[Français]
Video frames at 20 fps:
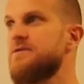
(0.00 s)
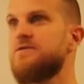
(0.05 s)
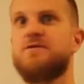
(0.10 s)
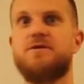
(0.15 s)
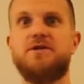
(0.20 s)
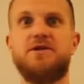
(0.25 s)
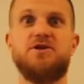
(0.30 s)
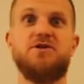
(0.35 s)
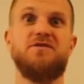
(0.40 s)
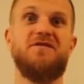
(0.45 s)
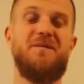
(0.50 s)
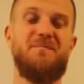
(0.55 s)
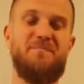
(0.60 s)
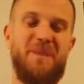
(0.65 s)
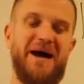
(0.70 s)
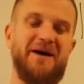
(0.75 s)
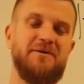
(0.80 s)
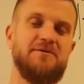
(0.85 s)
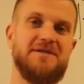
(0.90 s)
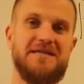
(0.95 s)
Tu te dis, je ne vais
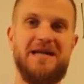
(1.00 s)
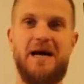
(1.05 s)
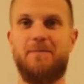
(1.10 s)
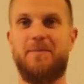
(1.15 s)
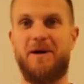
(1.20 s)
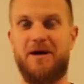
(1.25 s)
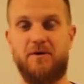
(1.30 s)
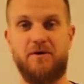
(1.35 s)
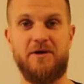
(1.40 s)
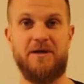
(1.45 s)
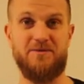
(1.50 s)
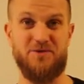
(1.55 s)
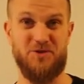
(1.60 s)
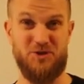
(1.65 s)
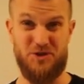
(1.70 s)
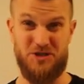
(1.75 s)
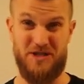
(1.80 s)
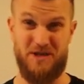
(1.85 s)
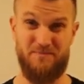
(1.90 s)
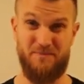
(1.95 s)
pas réussir à parler anglais parce
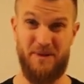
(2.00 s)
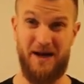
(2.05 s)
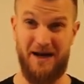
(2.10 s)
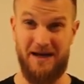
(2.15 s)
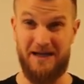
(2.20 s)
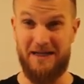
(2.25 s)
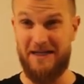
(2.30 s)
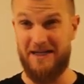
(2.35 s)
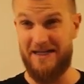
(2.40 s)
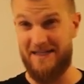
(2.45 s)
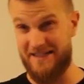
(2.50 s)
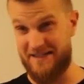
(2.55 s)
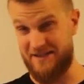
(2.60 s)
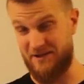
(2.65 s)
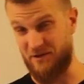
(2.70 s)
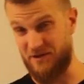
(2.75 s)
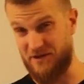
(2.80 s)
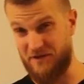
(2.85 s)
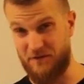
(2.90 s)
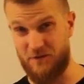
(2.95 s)
que je n'ai pas les
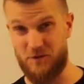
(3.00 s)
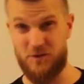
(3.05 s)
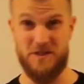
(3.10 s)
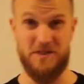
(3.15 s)
temps qu'il faut.